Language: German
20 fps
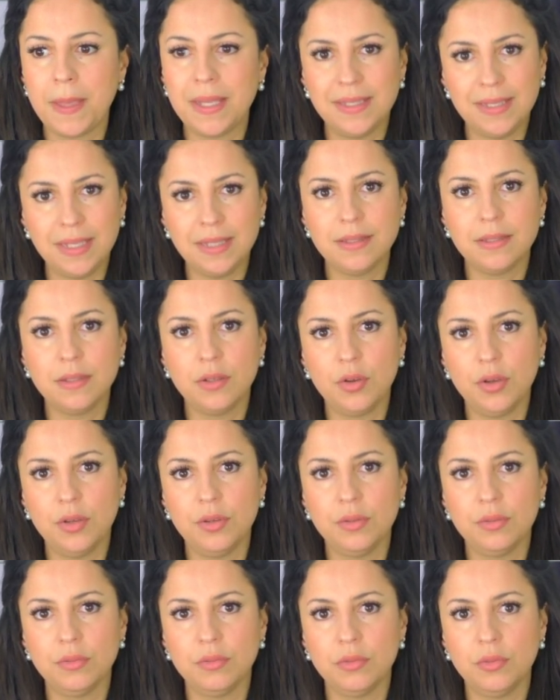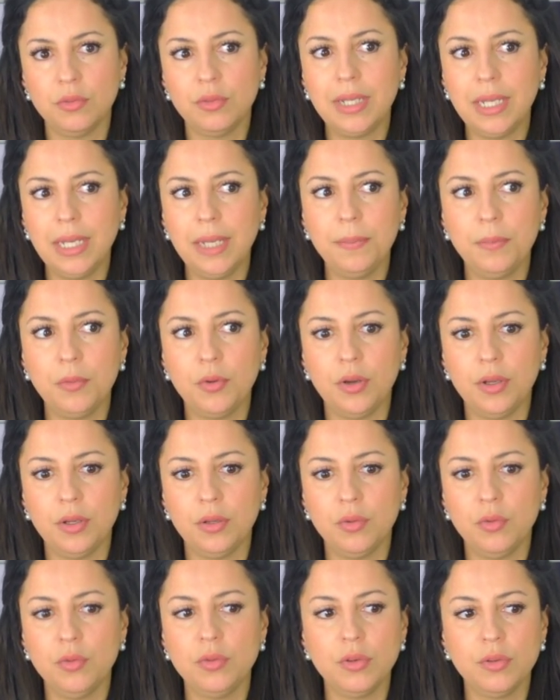setzen können und leben
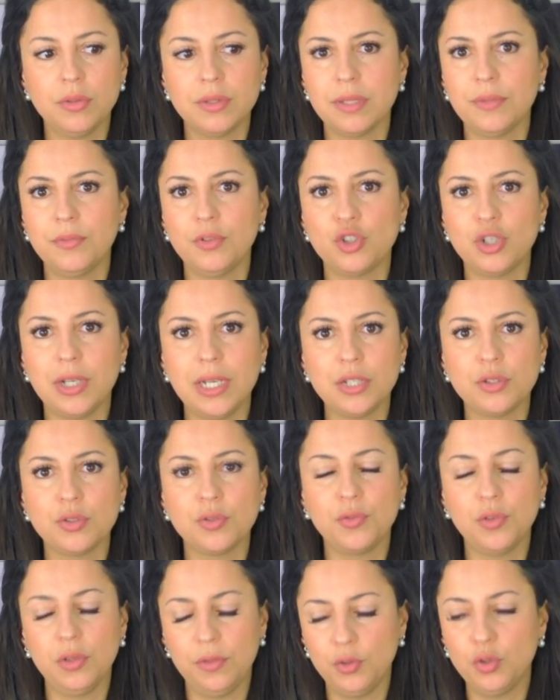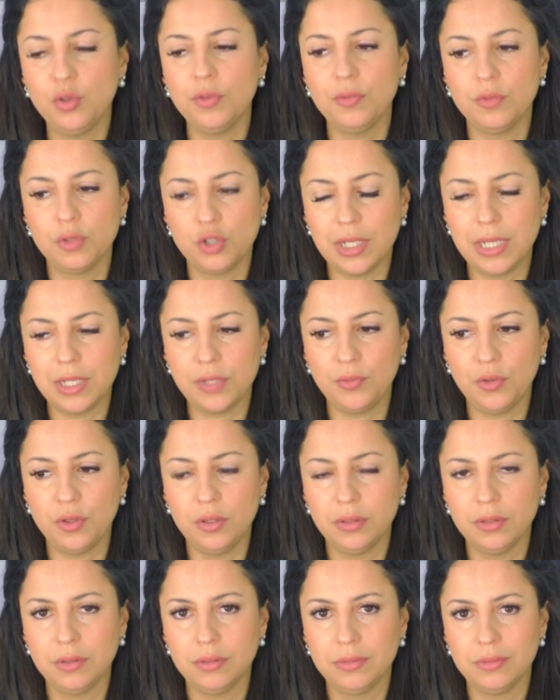können, ohne uns dafür schlecht zu fühlen. Wir dürfen uns schlecht
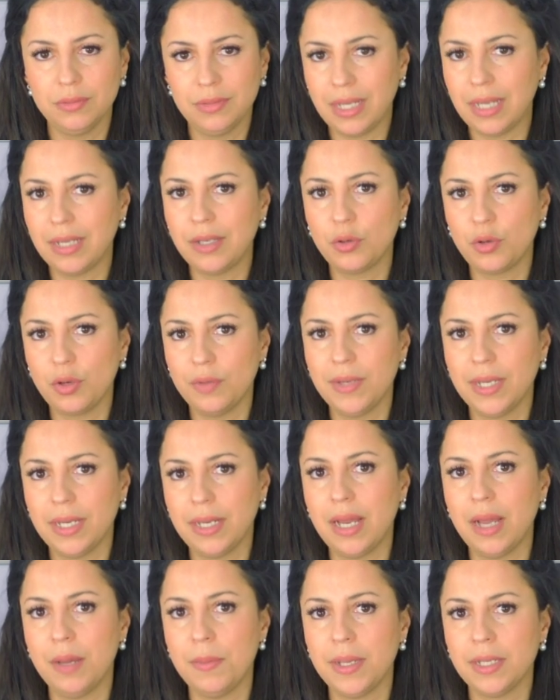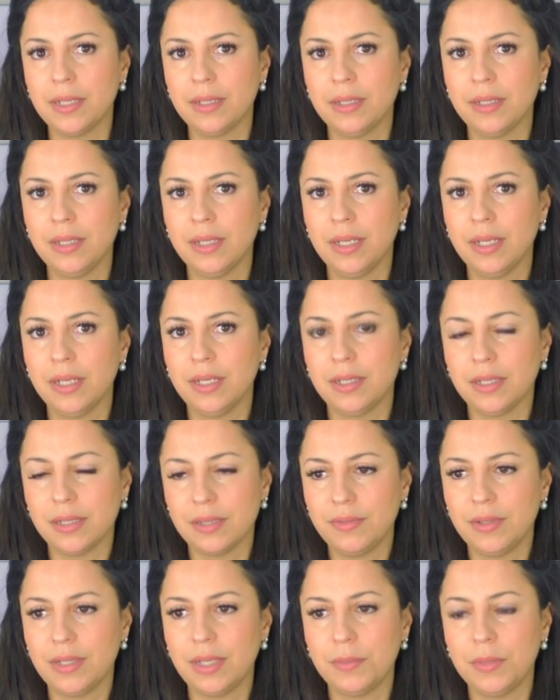fühlen daran können wir dann arbeiten,
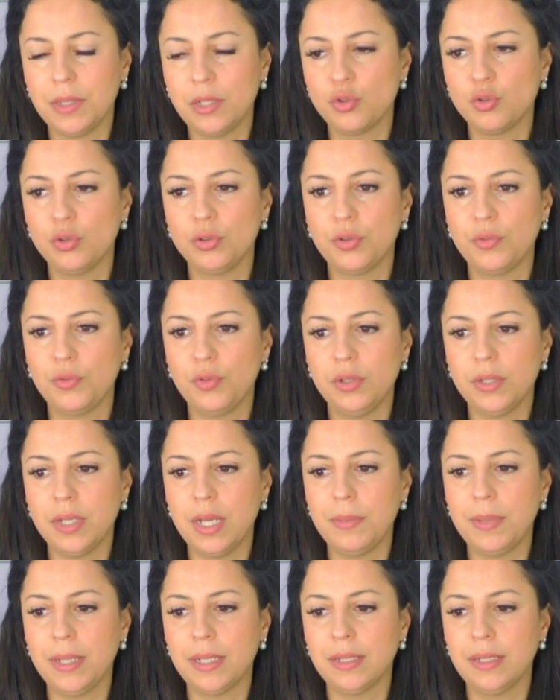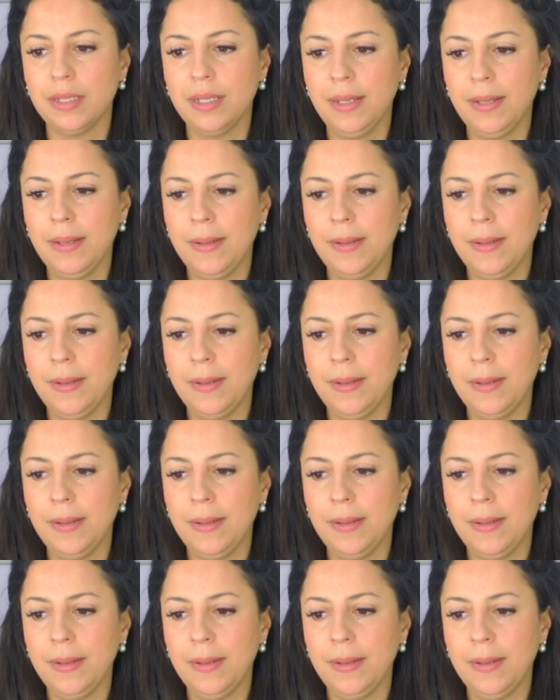dass wir dann mit den Schuldgefühlen arbeiten.